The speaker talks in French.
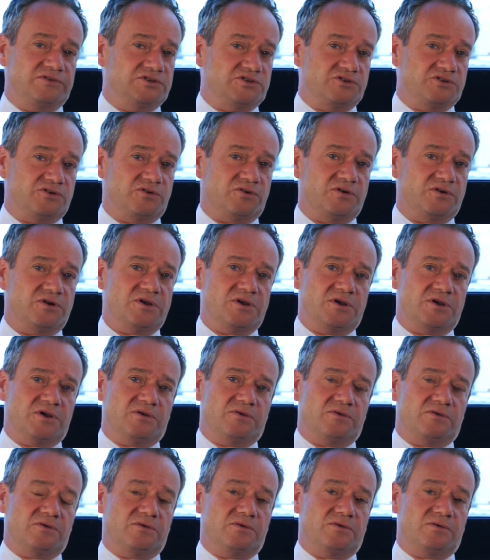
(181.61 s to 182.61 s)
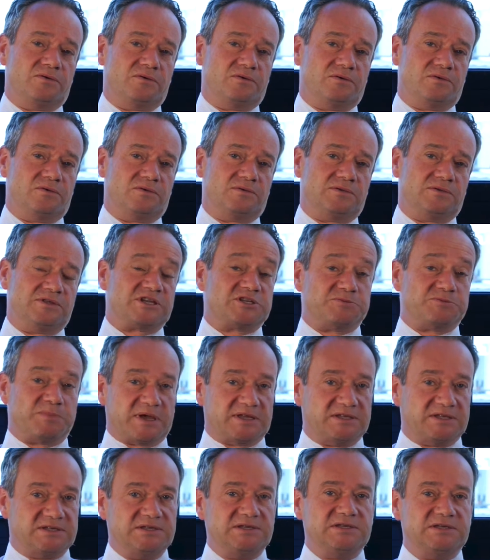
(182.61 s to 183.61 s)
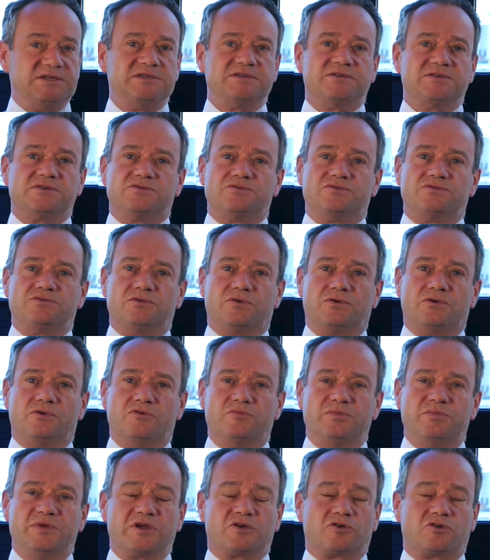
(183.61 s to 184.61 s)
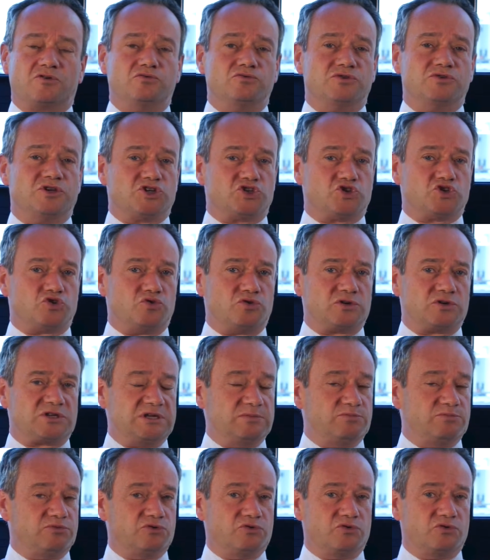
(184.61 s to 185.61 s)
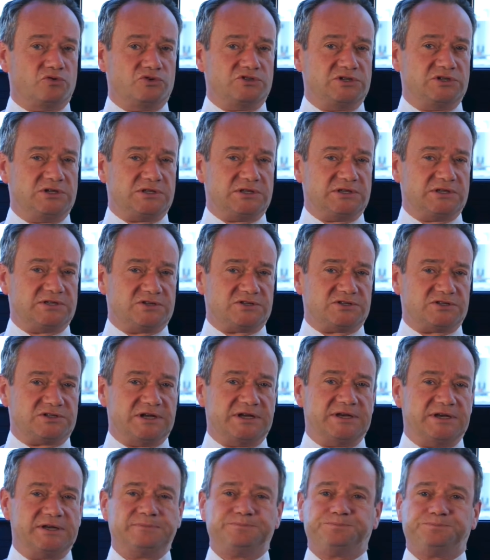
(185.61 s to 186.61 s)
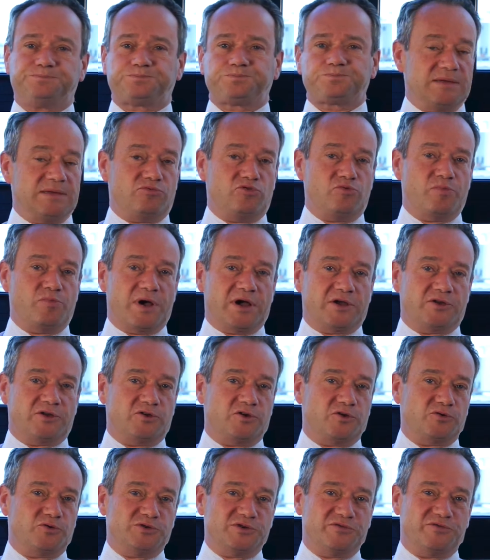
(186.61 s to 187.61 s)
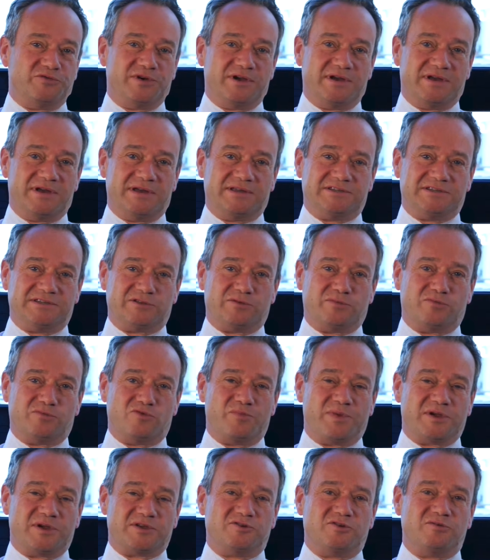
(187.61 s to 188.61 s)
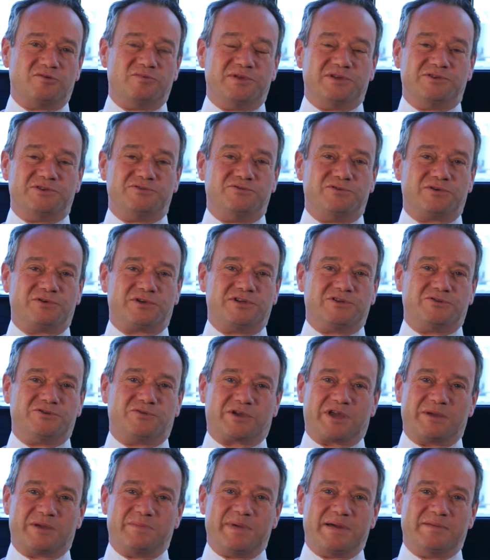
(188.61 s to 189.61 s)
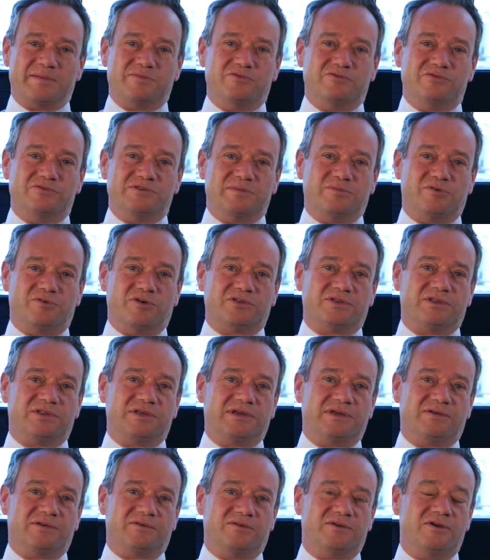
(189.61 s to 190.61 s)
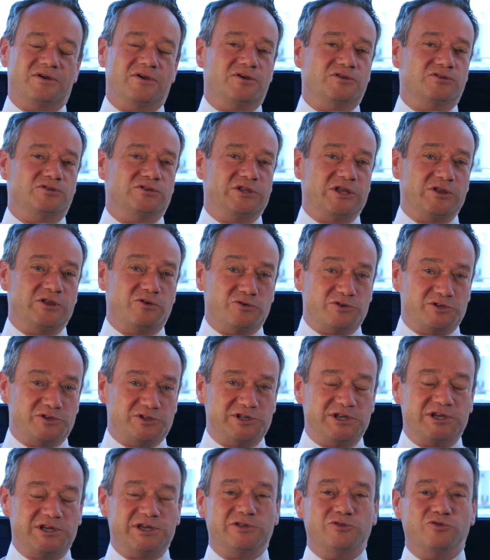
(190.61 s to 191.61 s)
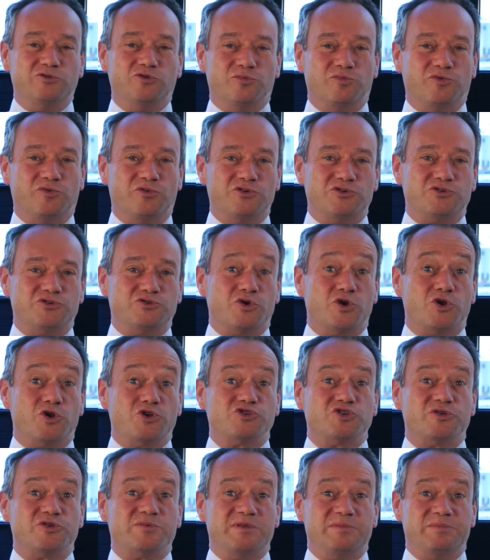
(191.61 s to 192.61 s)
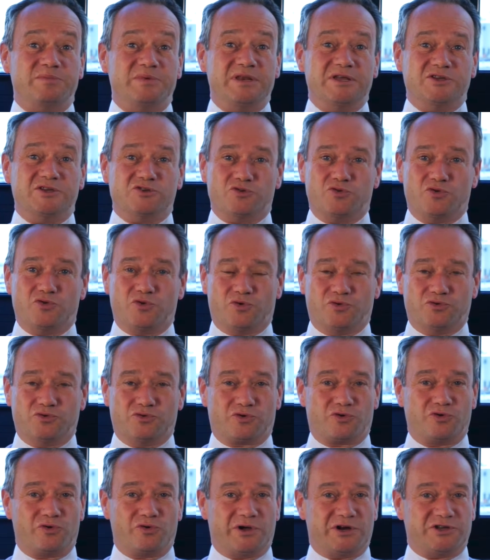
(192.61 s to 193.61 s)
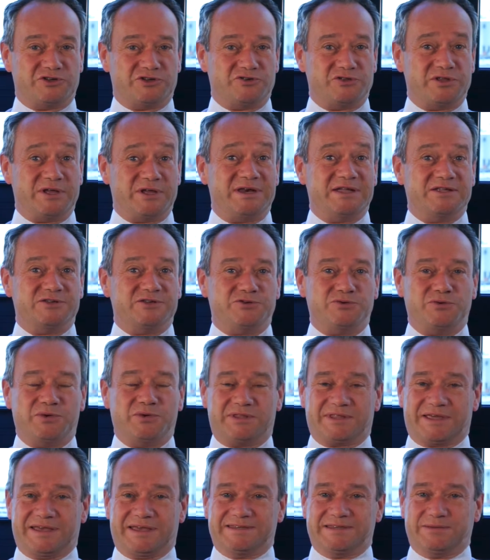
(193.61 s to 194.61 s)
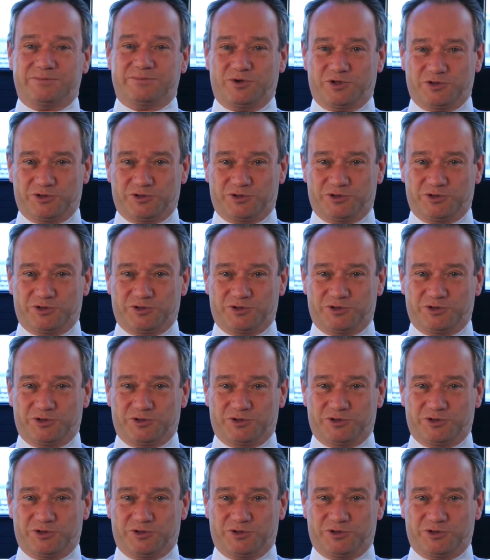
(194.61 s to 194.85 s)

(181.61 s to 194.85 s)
vision d'expertise sur le bien que nous achetons, qui pour nous aussi est essentiel. Et puis par ailleurs, nous avons un certain nombre de personnes, bien sûr, qui sont capables de nous apporter des dossiers nombreux sur l'ensemble des pays de la zone euro. Donc le relationnel là-dessus est très